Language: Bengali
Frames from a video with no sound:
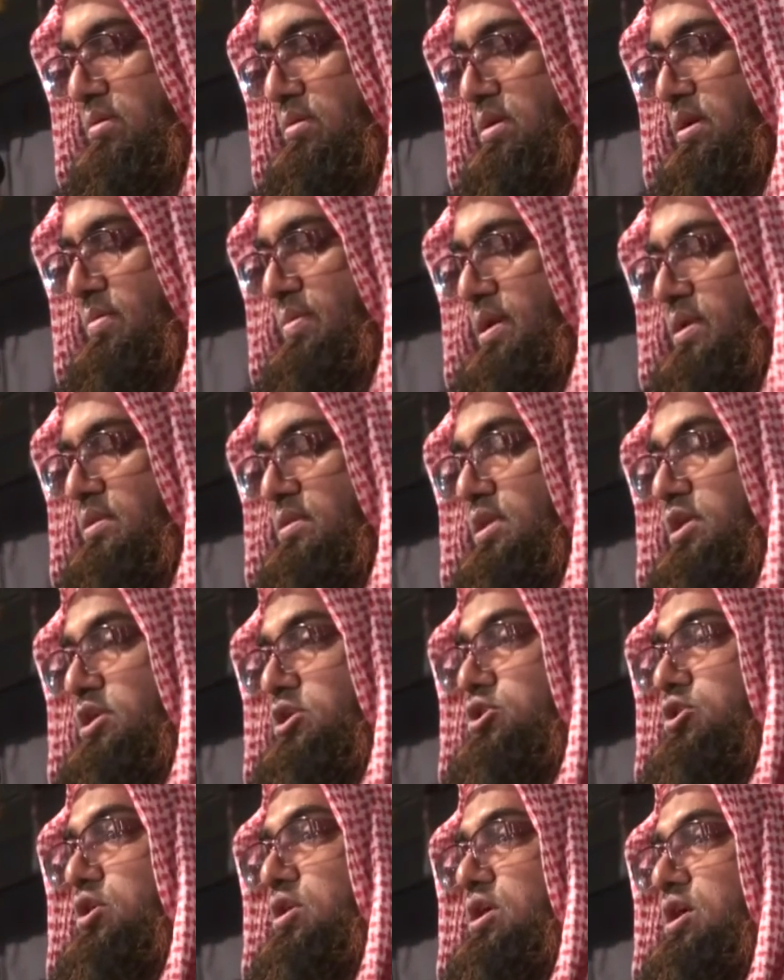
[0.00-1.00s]
যে ব্যক্তি
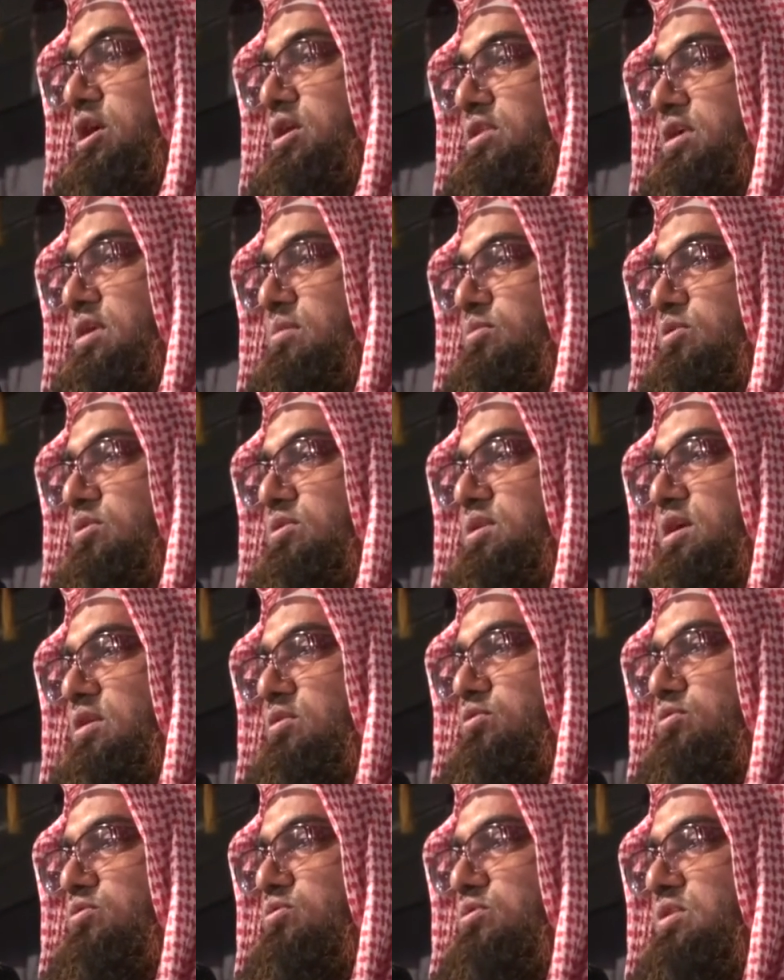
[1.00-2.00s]
শরীয়তের মধ্যে
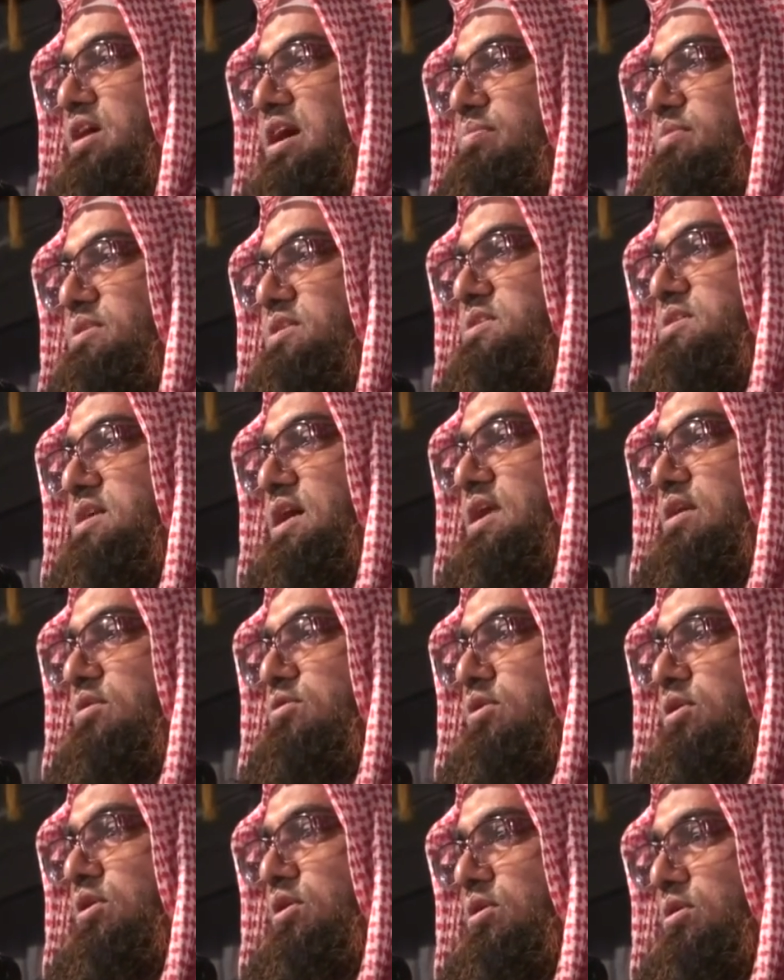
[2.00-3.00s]
নতুন আবিষ্কার
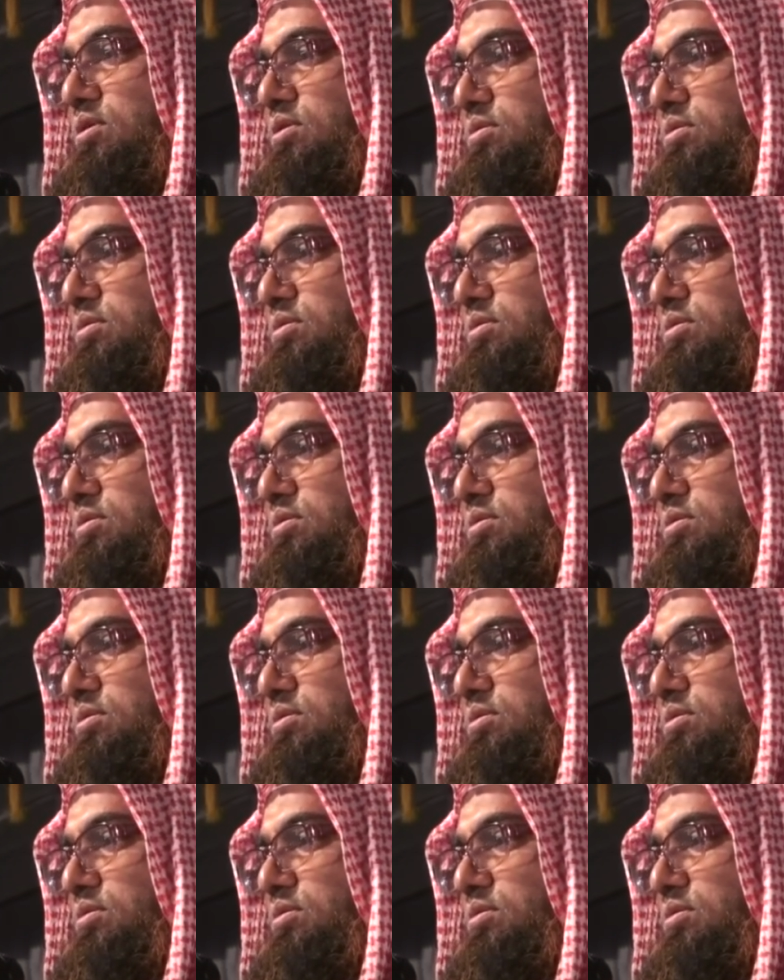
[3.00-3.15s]
করল